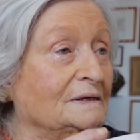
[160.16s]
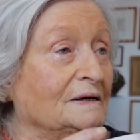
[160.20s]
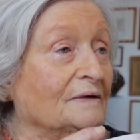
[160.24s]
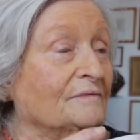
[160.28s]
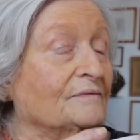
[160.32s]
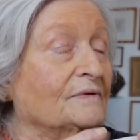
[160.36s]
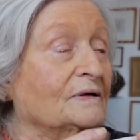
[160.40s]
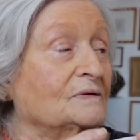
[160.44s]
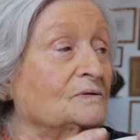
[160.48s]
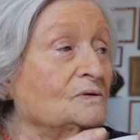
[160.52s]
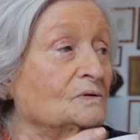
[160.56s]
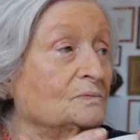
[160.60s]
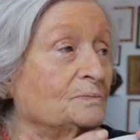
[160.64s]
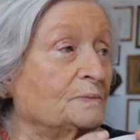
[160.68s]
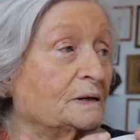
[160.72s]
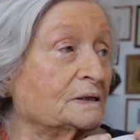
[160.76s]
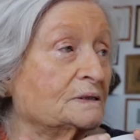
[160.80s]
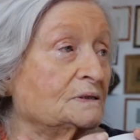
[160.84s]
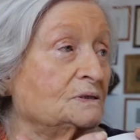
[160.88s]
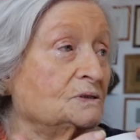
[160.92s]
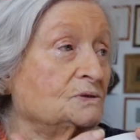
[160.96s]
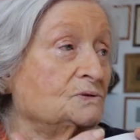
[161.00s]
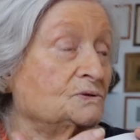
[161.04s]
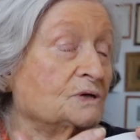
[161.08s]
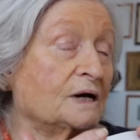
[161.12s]
e ha fatto il
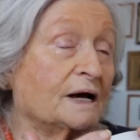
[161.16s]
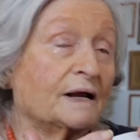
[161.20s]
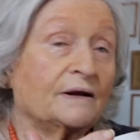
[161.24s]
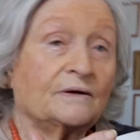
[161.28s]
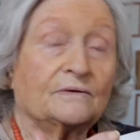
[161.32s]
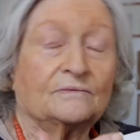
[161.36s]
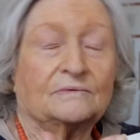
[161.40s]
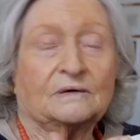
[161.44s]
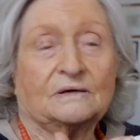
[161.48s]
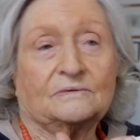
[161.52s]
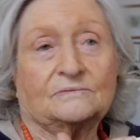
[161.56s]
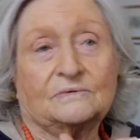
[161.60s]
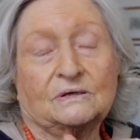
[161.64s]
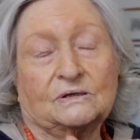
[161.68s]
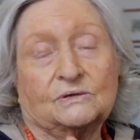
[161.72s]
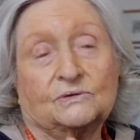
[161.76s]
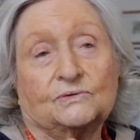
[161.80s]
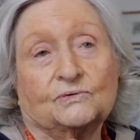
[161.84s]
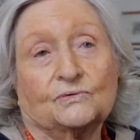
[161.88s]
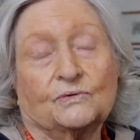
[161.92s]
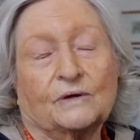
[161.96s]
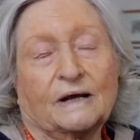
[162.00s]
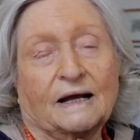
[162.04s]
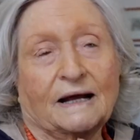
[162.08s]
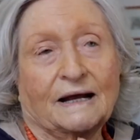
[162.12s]
partigiano per
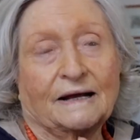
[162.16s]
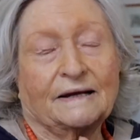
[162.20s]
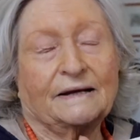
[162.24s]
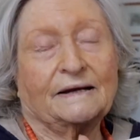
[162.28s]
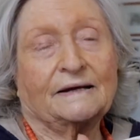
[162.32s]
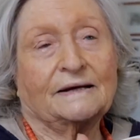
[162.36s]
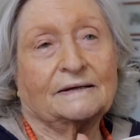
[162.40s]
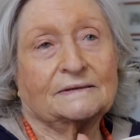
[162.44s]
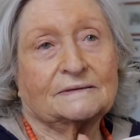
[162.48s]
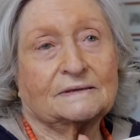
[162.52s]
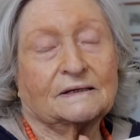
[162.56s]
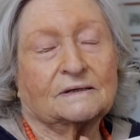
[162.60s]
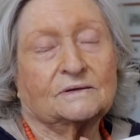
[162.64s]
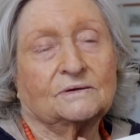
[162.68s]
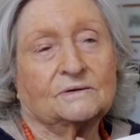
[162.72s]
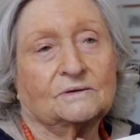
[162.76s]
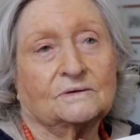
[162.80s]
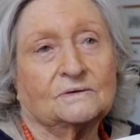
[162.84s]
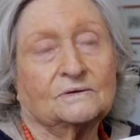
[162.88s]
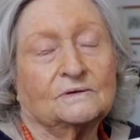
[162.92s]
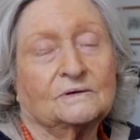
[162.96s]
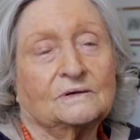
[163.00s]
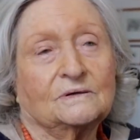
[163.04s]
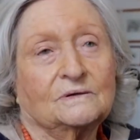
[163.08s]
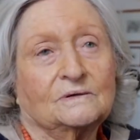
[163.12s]
21 anni, è
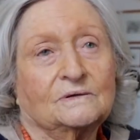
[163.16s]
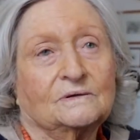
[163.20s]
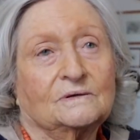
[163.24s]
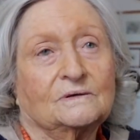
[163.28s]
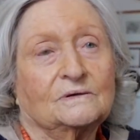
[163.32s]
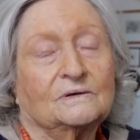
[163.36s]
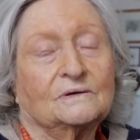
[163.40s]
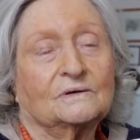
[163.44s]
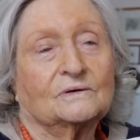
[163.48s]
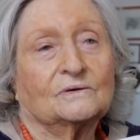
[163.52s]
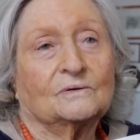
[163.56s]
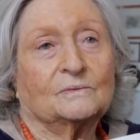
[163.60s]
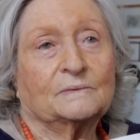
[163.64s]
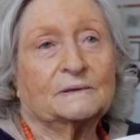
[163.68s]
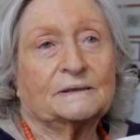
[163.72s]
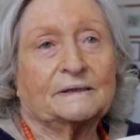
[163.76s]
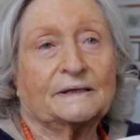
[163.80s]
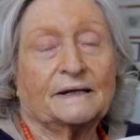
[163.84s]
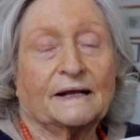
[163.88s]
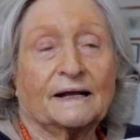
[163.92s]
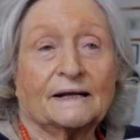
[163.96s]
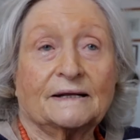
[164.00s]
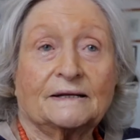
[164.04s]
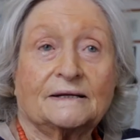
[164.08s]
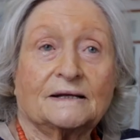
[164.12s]
stato
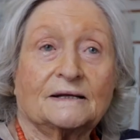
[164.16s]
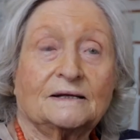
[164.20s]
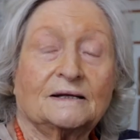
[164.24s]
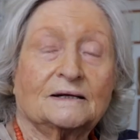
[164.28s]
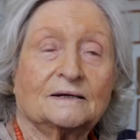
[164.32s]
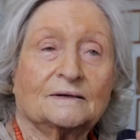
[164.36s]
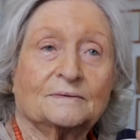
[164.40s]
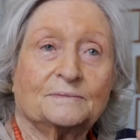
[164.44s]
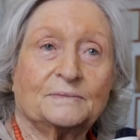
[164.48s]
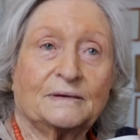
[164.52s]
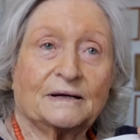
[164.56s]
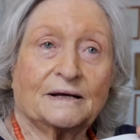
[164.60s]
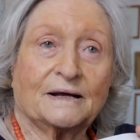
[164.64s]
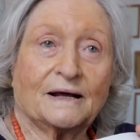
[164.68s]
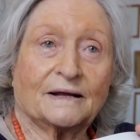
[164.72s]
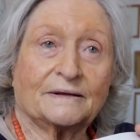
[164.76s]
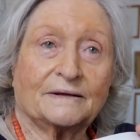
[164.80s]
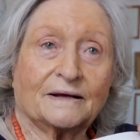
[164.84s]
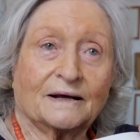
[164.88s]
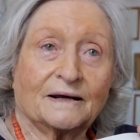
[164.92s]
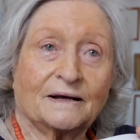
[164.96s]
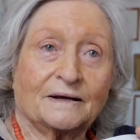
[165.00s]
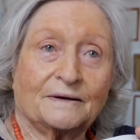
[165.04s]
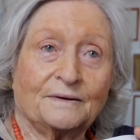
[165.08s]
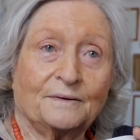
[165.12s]
comandante della
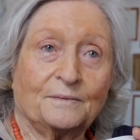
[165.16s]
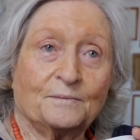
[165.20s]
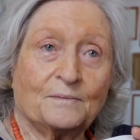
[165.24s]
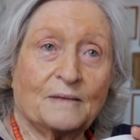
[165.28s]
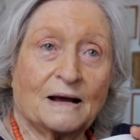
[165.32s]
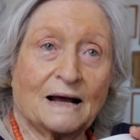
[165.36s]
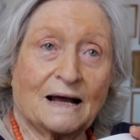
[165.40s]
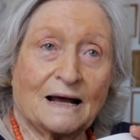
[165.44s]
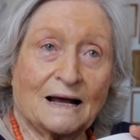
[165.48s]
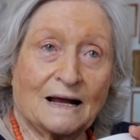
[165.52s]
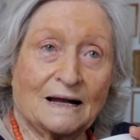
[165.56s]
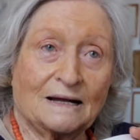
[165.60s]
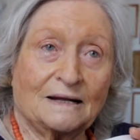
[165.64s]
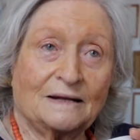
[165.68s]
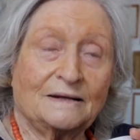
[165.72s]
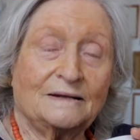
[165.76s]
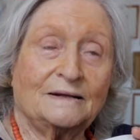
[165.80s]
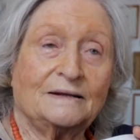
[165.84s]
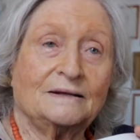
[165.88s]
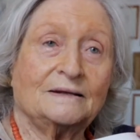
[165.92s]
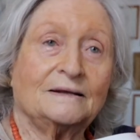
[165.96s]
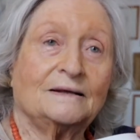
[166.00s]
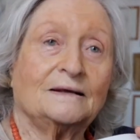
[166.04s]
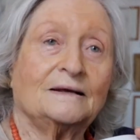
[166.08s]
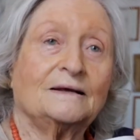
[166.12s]
brigata
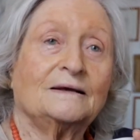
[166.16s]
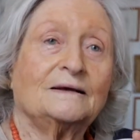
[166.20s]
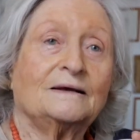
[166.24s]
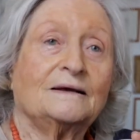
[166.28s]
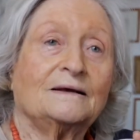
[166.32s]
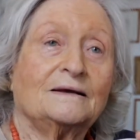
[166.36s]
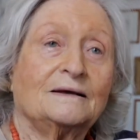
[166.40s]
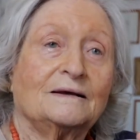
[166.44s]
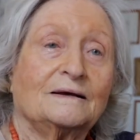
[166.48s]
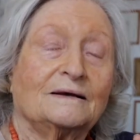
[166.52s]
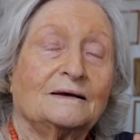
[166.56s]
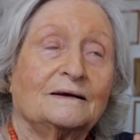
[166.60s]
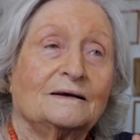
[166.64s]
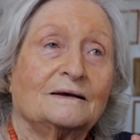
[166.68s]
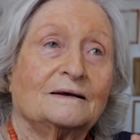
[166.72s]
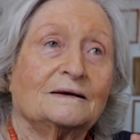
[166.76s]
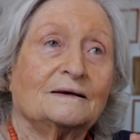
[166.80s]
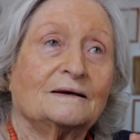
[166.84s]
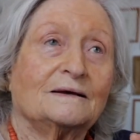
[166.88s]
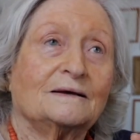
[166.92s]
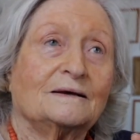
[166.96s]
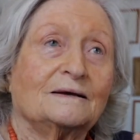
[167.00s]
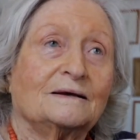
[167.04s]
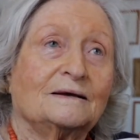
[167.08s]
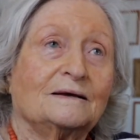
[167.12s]
Garibaldi,
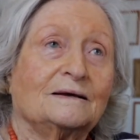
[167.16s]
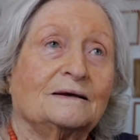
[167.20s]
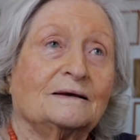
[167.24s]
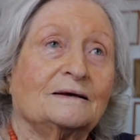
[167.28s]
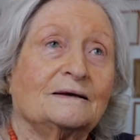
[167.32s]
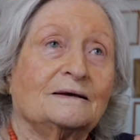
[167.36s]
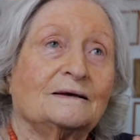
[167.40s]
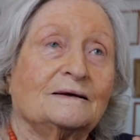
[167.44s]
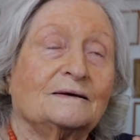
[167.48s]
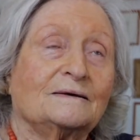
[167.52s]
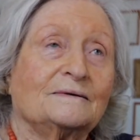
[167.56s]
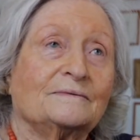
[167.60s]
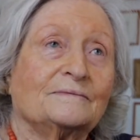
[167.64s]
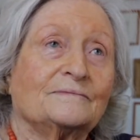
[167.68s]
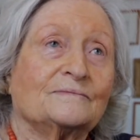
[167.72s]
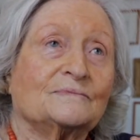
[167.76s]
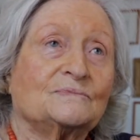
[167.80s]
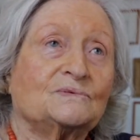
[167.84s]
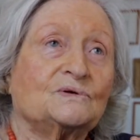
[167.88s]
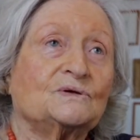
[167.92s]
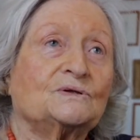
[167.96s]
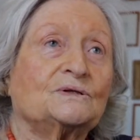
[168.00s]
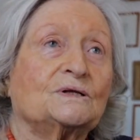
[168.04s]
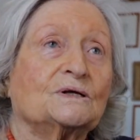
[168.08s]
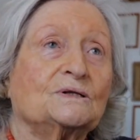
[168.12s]
un
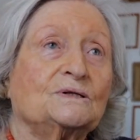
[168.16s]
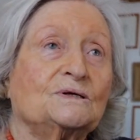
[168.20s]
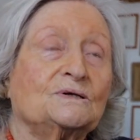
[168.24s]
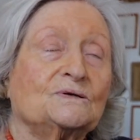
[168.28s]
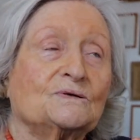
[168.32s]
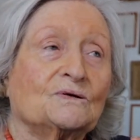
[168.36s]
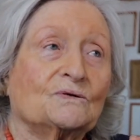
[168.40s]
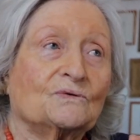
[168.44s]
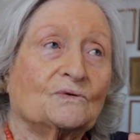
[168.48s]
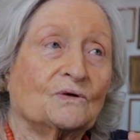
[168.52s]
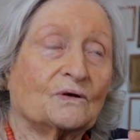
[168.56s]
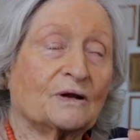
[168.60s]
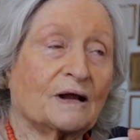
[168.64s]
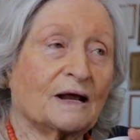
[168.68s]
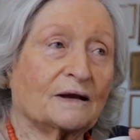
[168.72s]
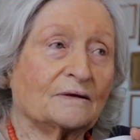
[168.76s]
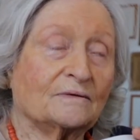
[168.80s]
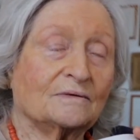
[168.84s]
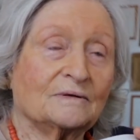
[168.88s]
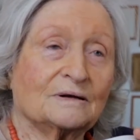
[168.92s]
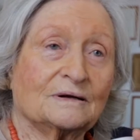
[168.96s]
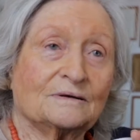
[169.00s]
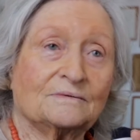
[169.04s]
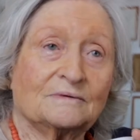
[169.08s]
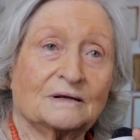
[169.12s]
cittadino
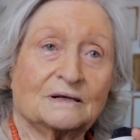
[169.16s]
onorario della